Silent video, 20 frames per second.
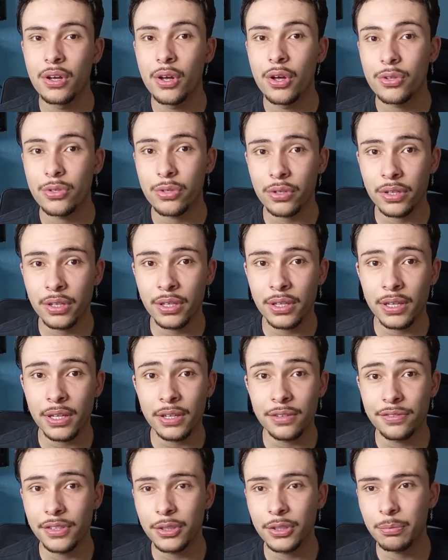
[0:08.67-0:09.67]
Só que ele é
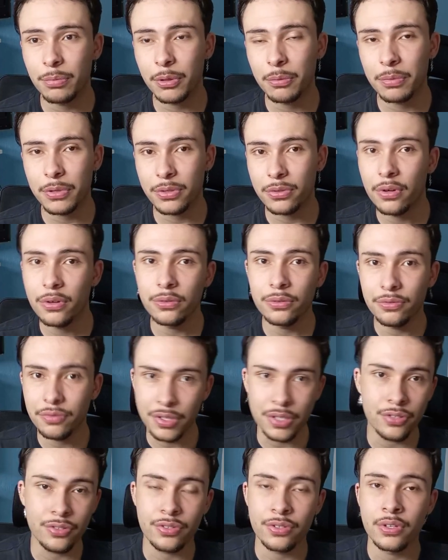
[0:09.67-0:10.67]
feito pelo pessoal do
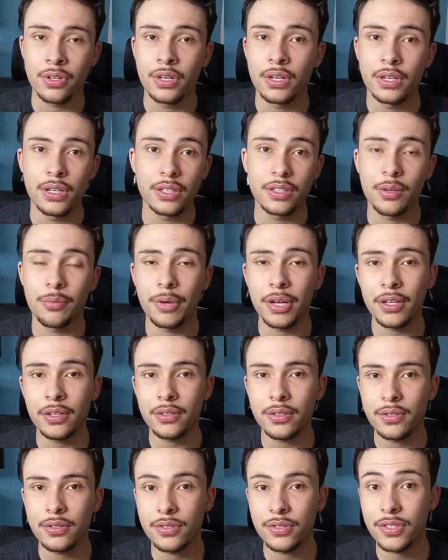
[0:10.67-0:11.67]
Vit E
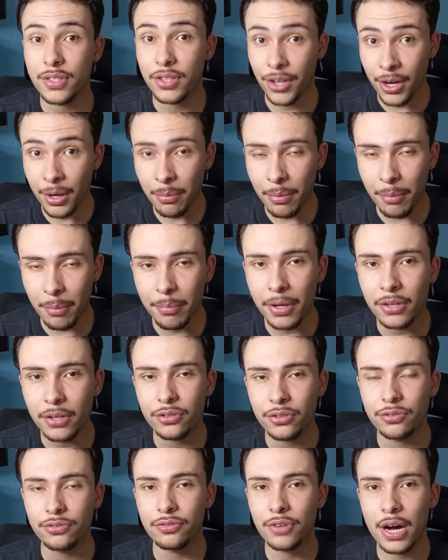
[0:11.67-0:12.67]
também extremamente
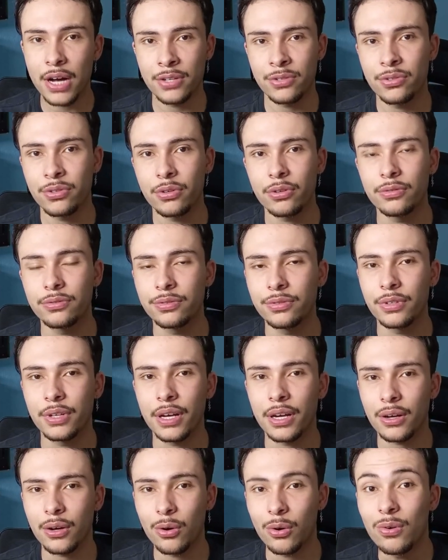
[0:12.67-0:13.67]
fácil de
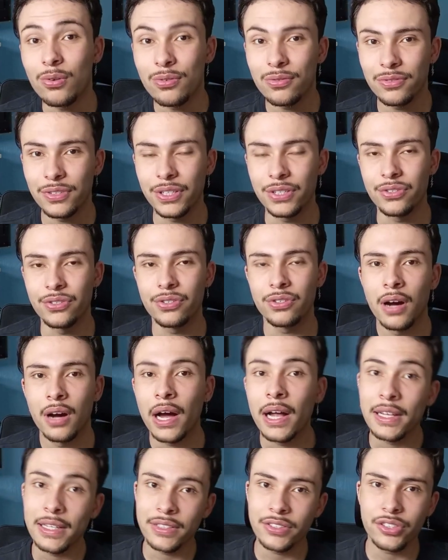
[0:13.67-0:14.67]
configurar com o Vit.
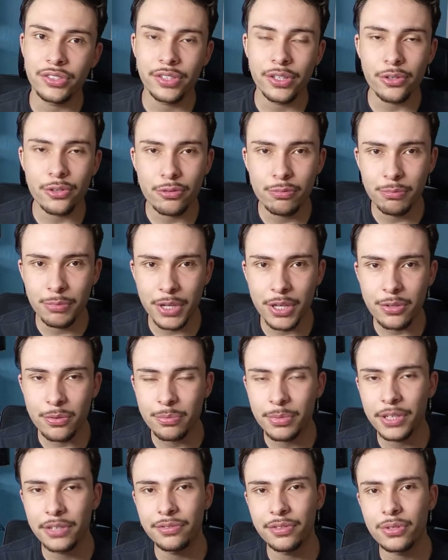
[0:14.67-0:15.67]
Além de ter os mesmos
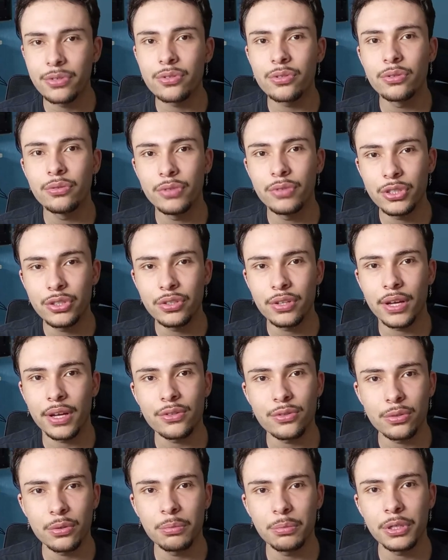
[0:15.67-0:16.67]
benefícios que o Vit tem
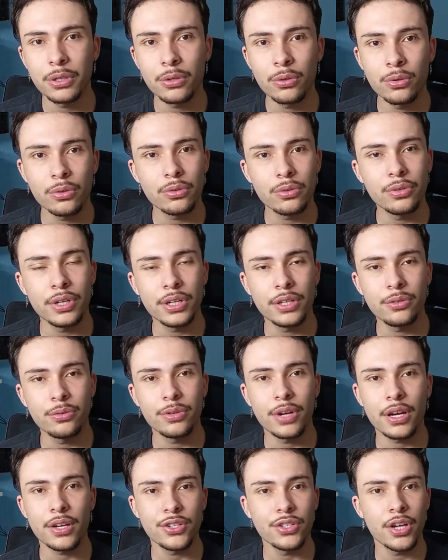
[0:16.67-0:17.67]
sobre o Create
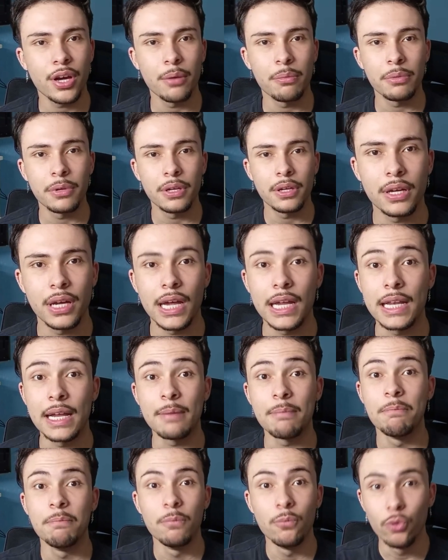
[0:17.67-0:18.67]
React App. Ele é
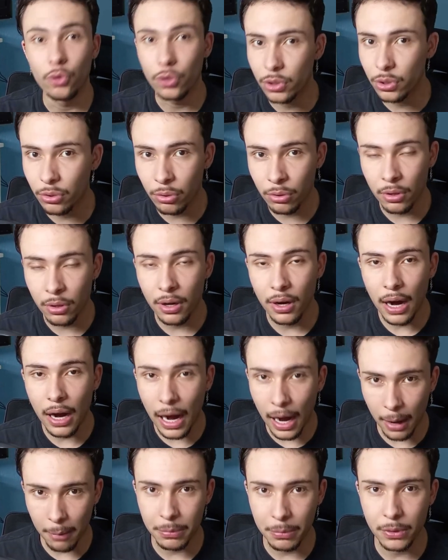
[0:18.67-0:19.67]
muito
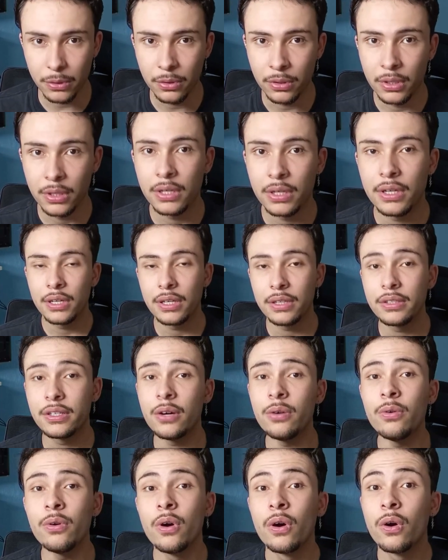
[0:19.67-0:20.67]
rápido.
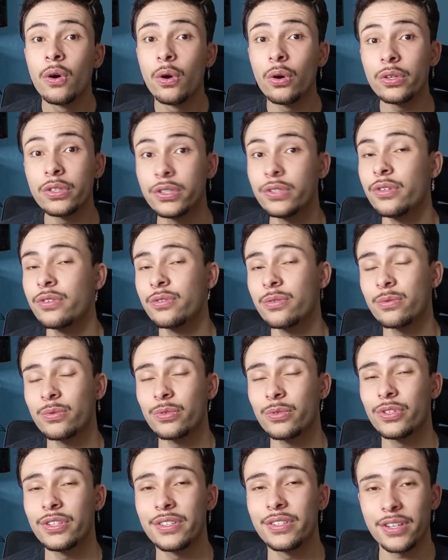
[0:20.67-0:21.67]
Então, hoje nós vamos
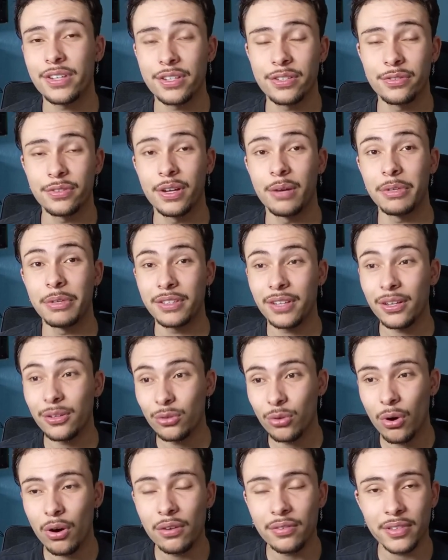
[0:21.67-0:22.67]
utilizar essa ferramenta
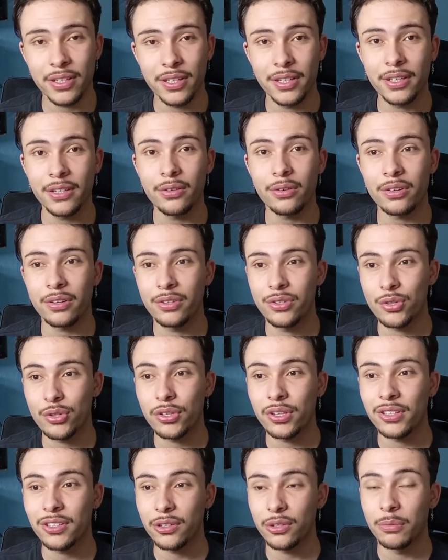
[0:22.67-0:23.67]
nova aqui, que eu acredito que
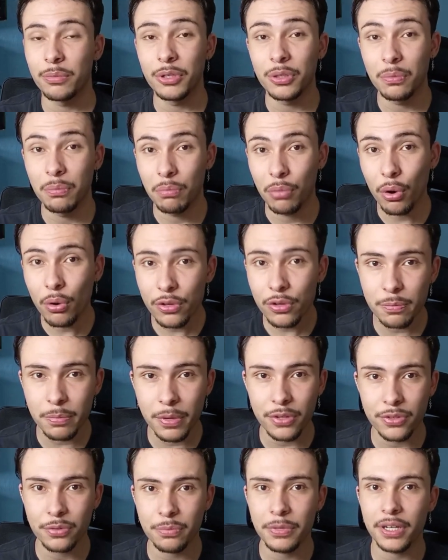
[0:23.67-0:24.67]
está tomando um bom
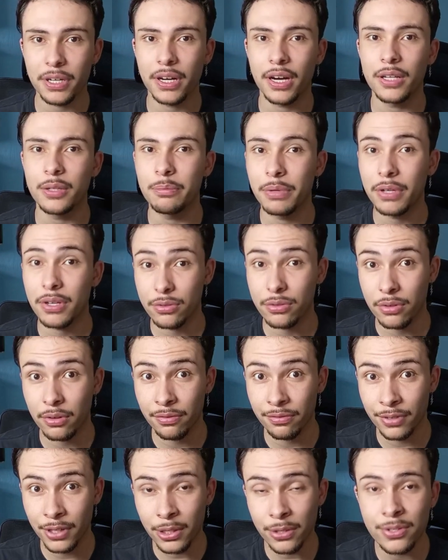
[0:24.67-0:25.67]
espaço de mercado pela sua
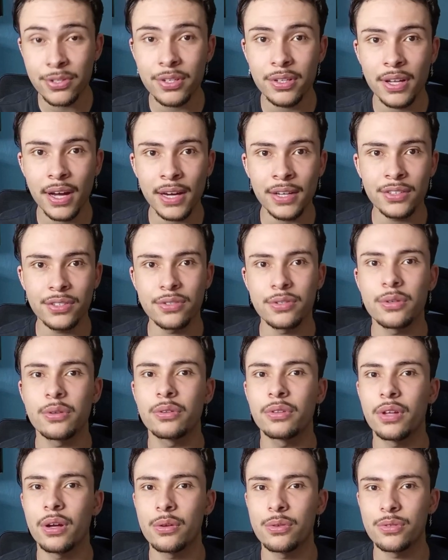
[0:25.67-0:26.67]
velocidade de
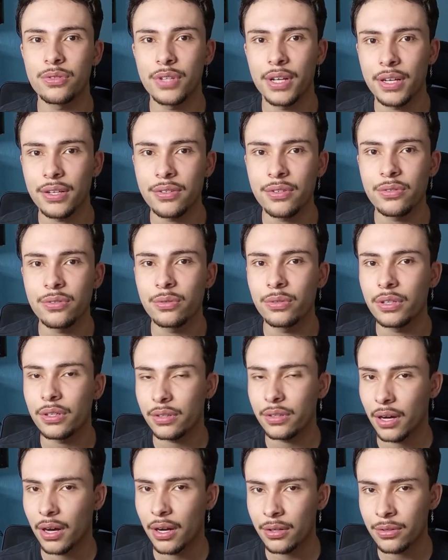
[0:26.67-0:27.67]
executar os testes
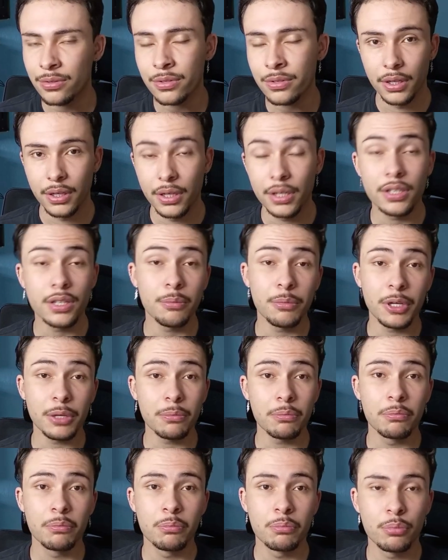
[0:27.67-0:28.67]
unitários e também
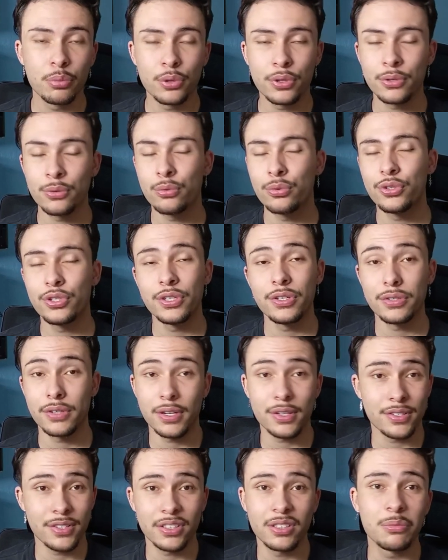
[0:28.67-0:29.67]
por utilizar
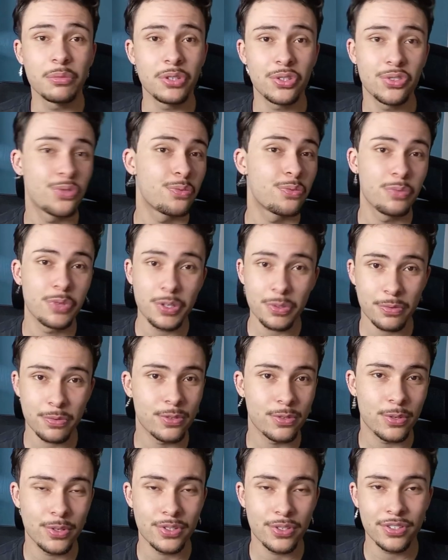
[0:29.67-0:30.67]
exatamente as mesmas
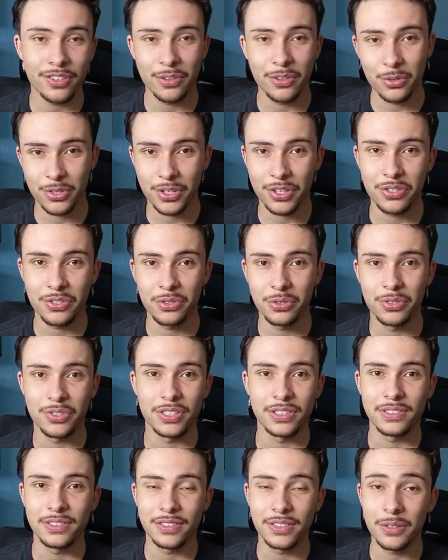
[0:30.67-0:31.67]
coisas que o Jest usa.
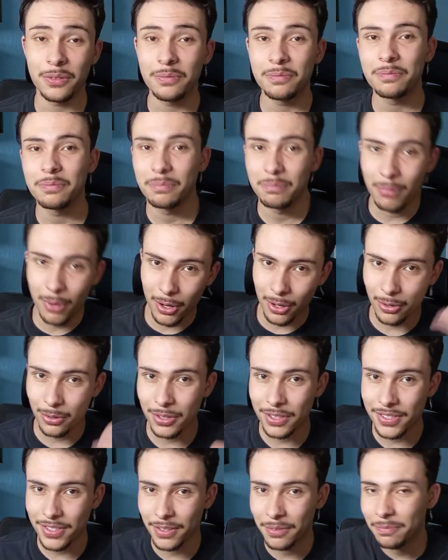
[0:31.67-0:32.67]
Então, bora
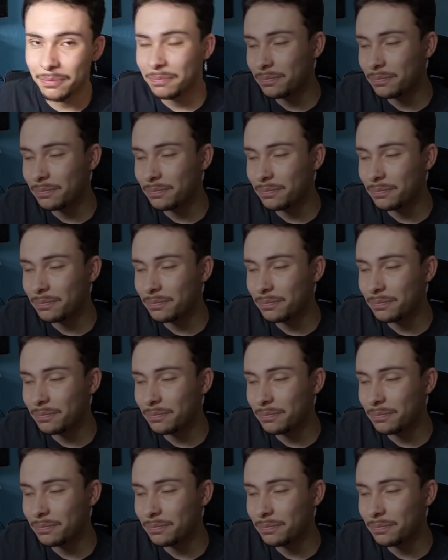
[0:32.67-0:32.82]
conhecer!